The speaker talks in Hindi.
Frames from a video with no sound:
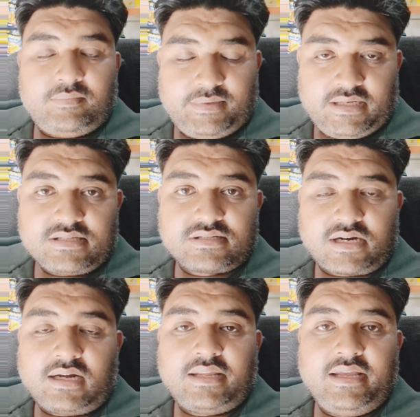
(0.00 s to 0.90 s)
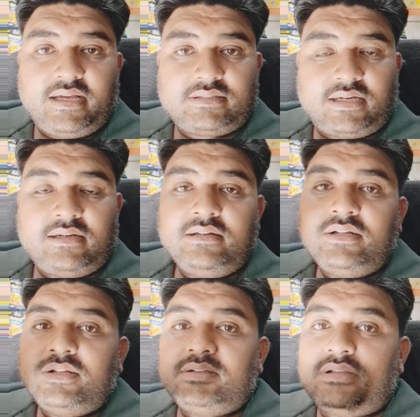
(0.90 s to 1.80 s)
मैंने स्टार्ट किया था
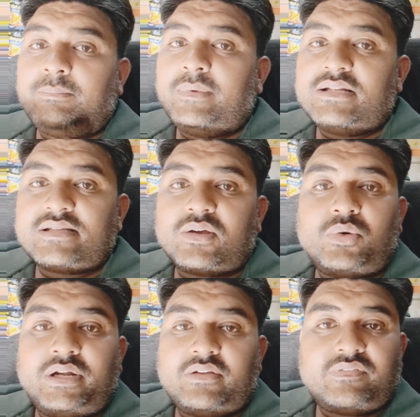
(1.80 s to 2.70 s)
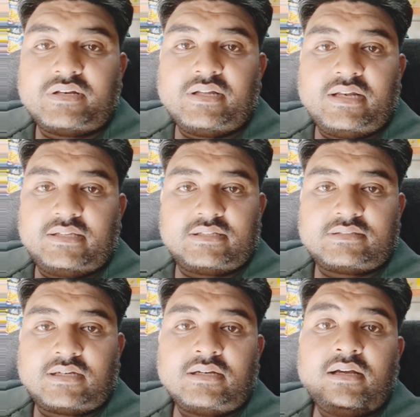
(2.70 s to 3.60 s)
तब मेरे से कोई टिफ़िन नहीं लेता
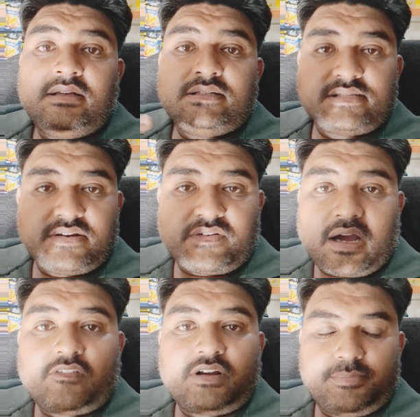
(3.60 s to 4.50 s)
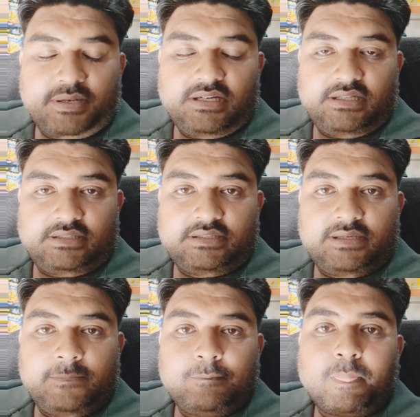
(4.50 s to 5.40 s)
था सिर्फ आप टिफ़िन लेती
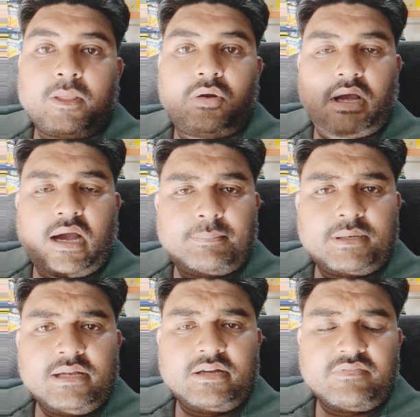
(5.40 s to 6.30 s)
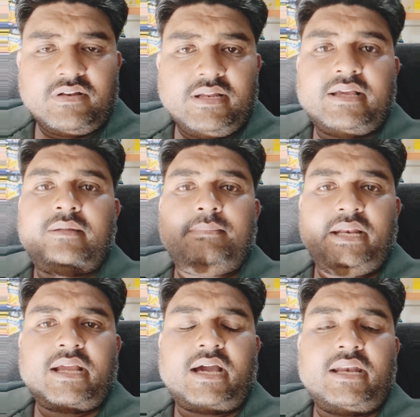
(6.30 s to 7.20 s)
थी और आपने टिफ़िन लेकर
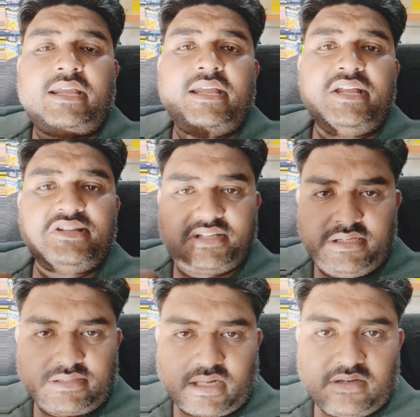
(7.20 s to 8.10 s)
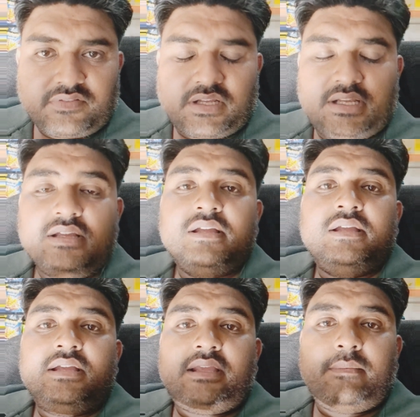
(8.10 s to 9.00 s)
मेरे खाने की इतनी तारीफ़ करी
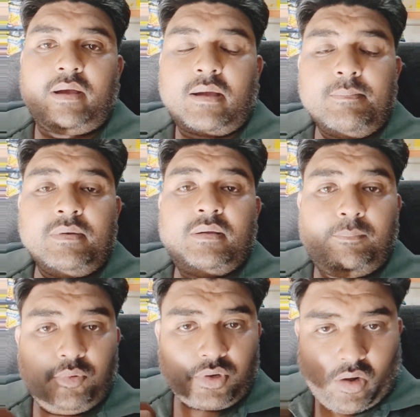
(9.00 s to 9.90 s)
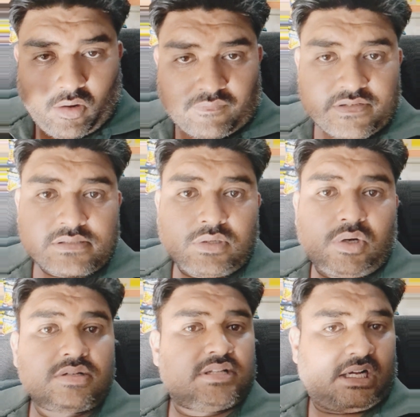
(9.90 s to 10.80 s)
कि अब पूरा ऑफिस
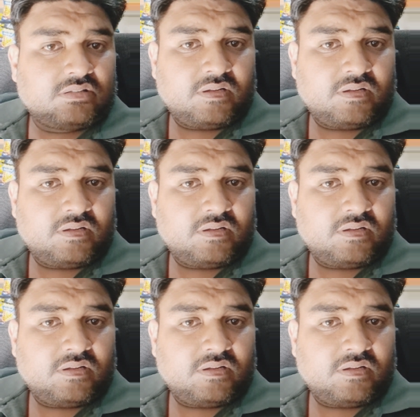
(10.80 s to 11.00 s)
और साथ